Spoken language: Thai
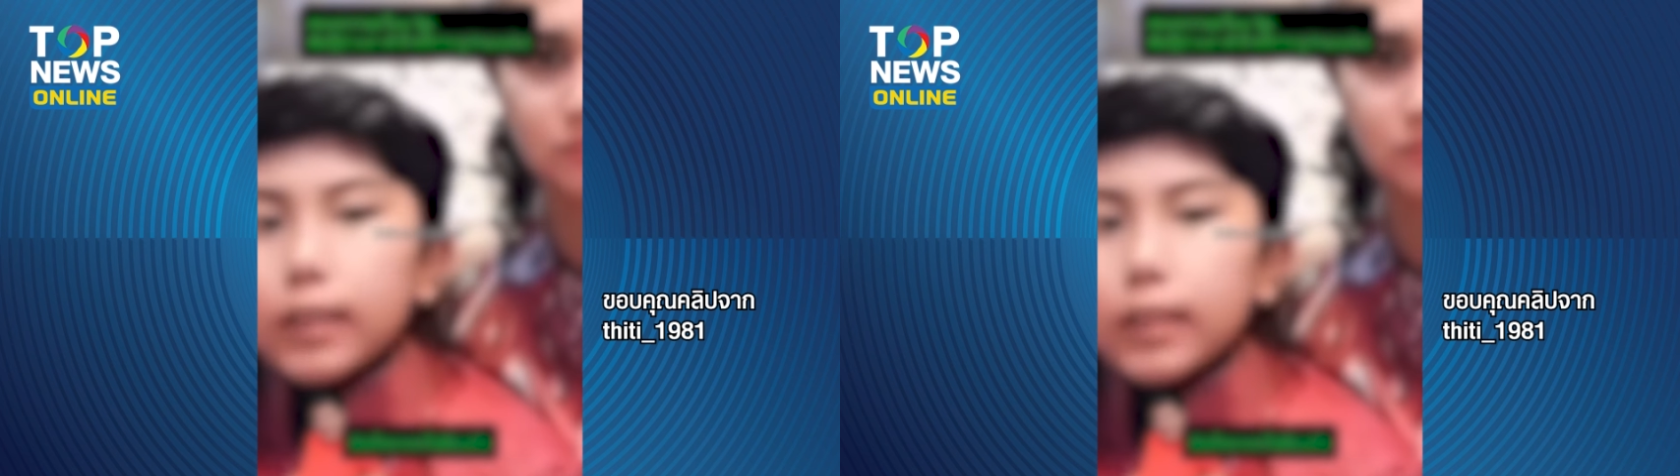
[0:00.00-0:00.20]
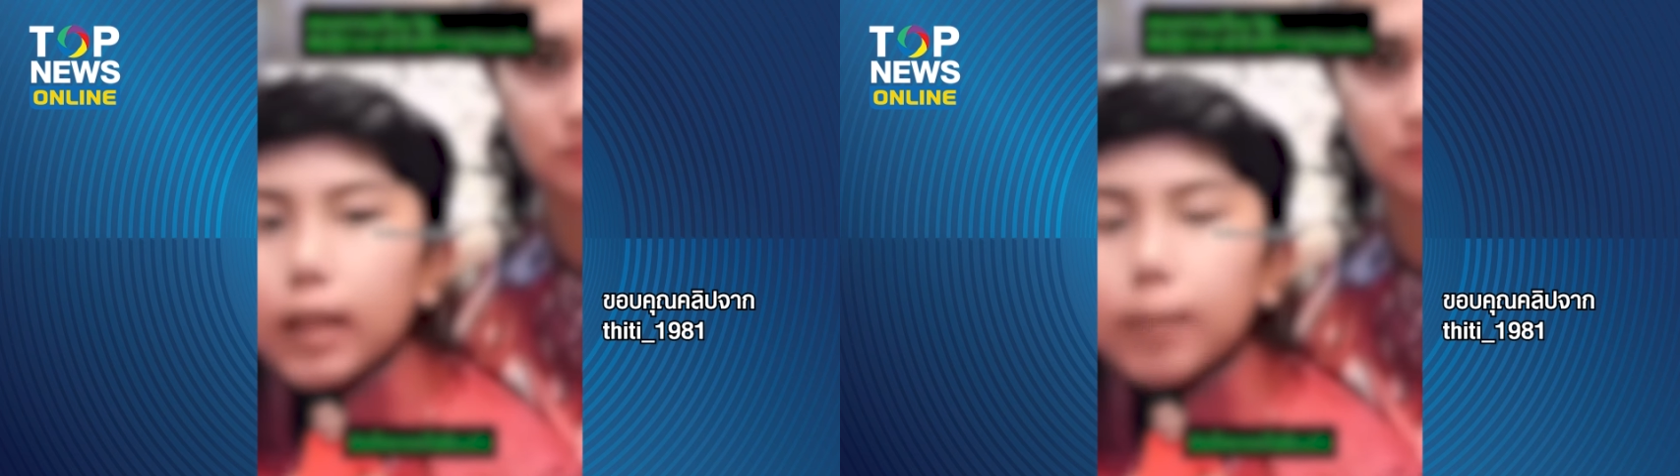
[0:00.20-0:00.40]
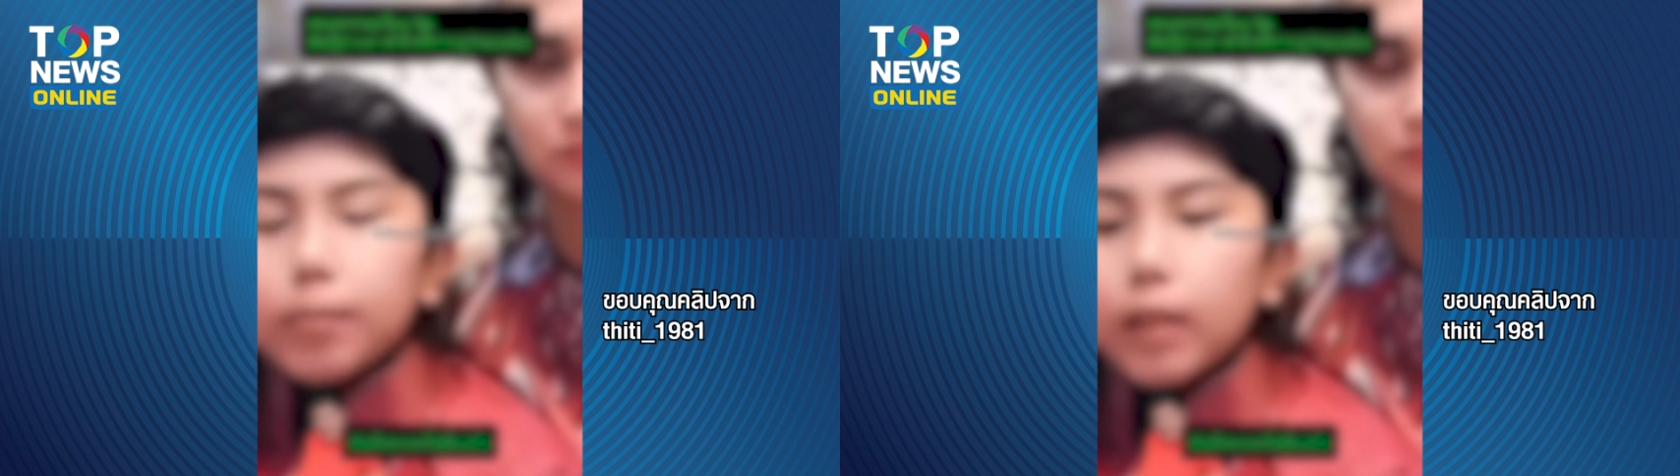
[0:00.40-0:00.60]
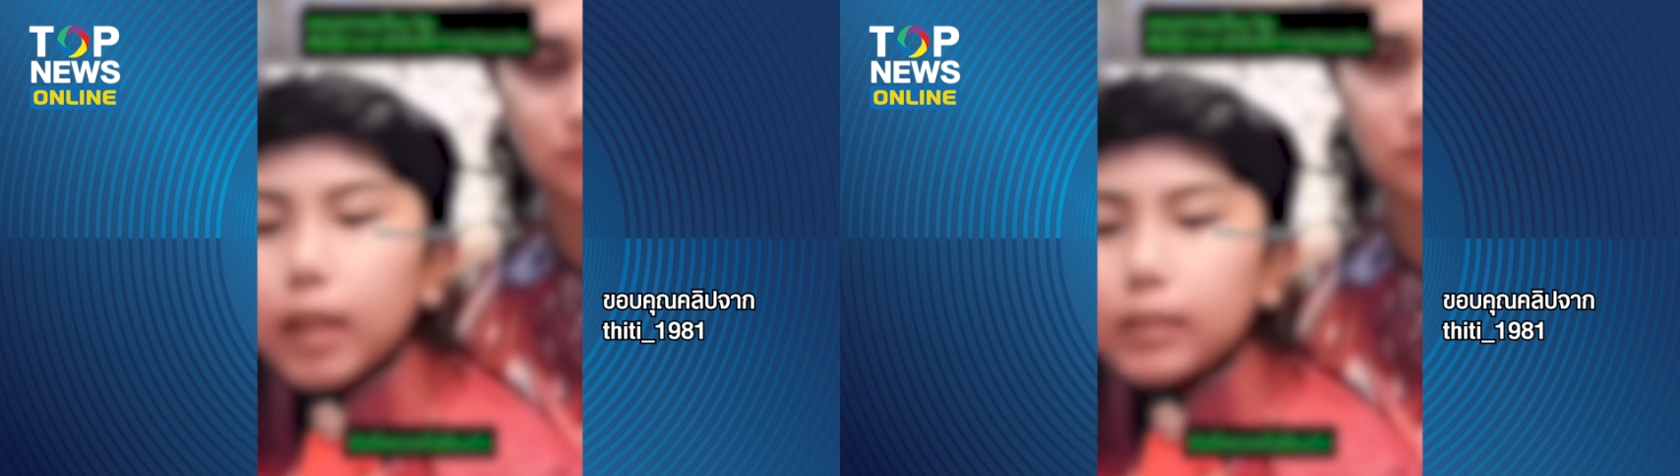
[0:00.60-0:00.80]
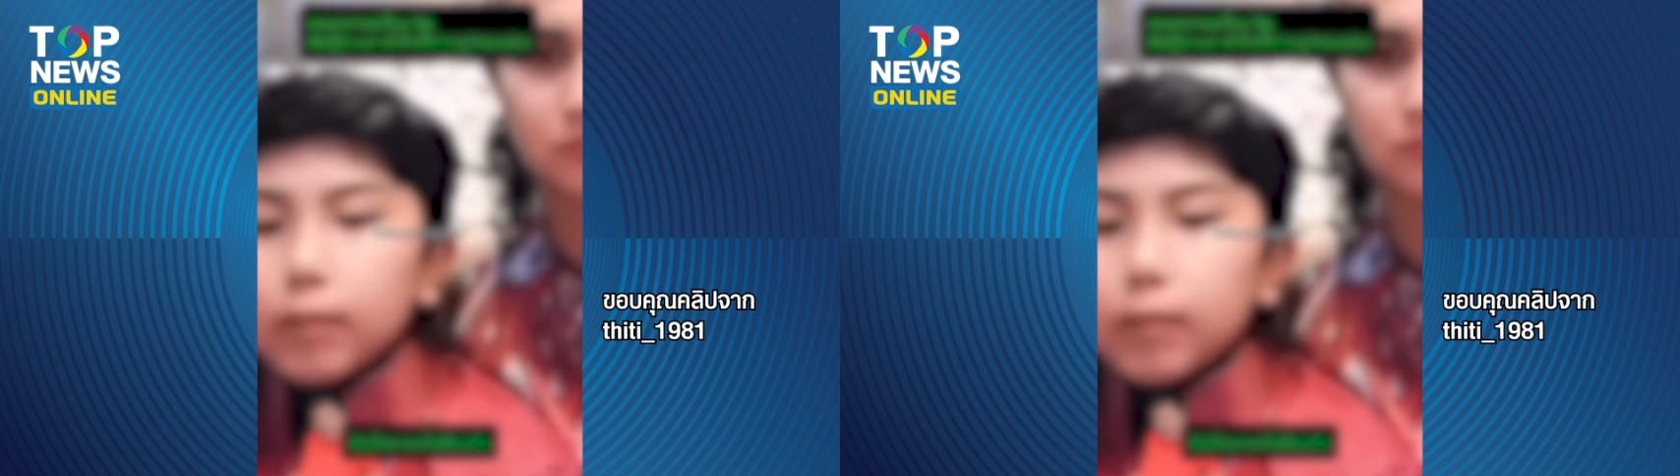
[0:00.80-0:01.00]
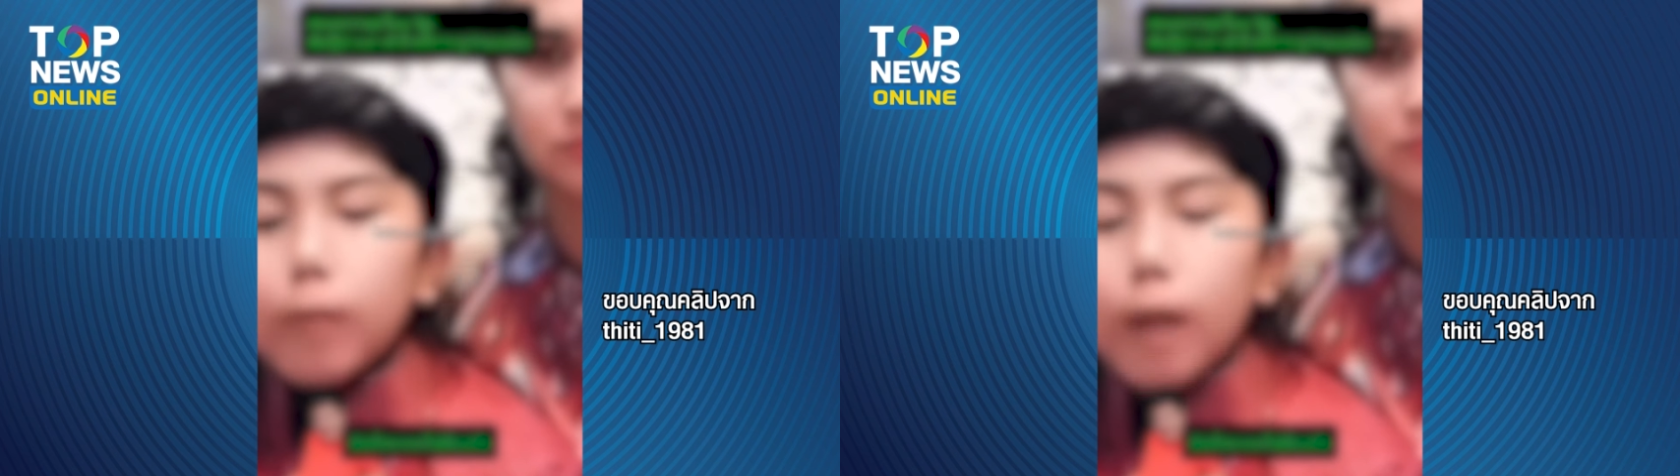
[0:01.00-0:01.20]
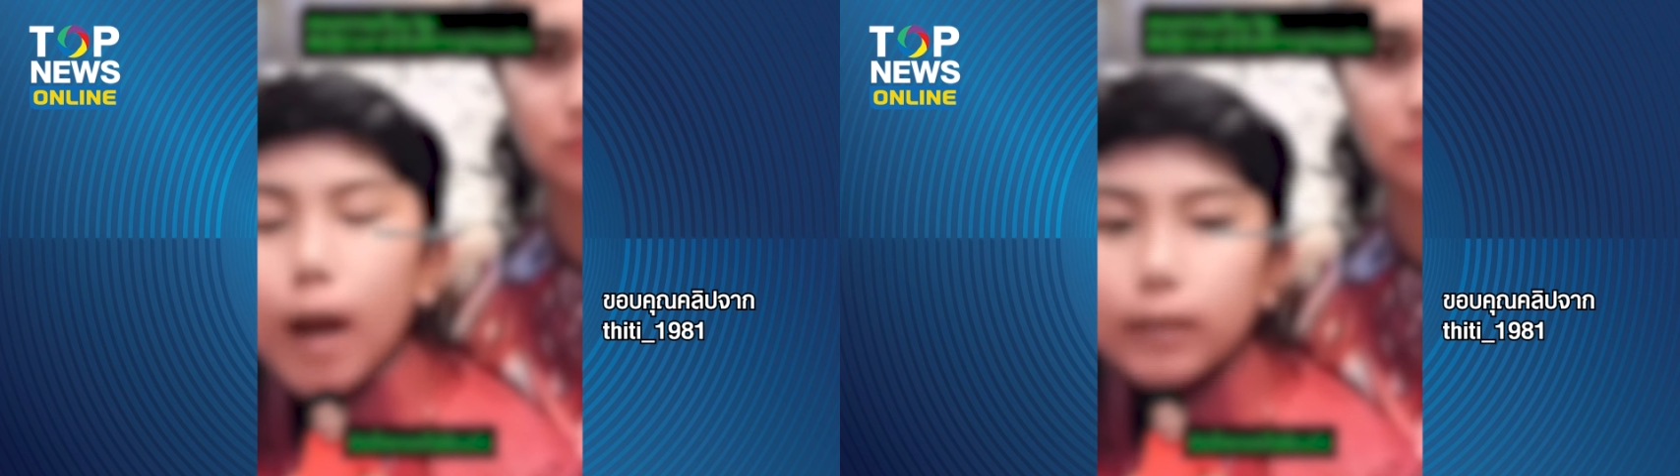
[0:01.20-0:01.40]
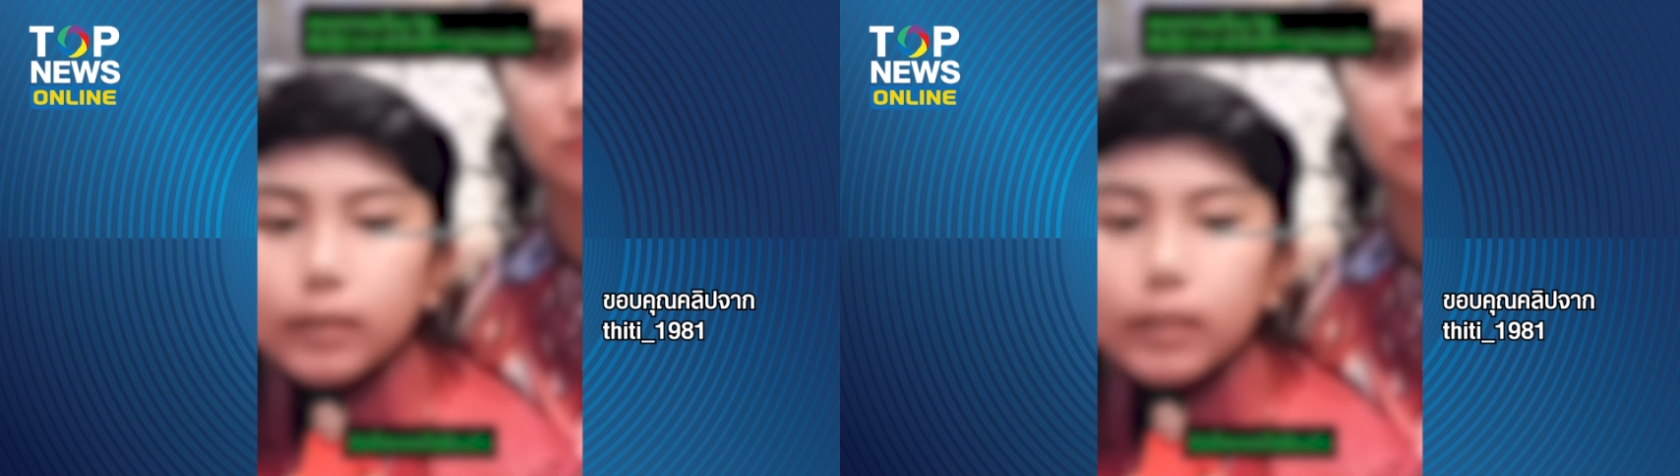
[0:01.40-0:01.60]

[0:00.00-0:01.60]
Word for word: จิตครับ แต่จิตว่าง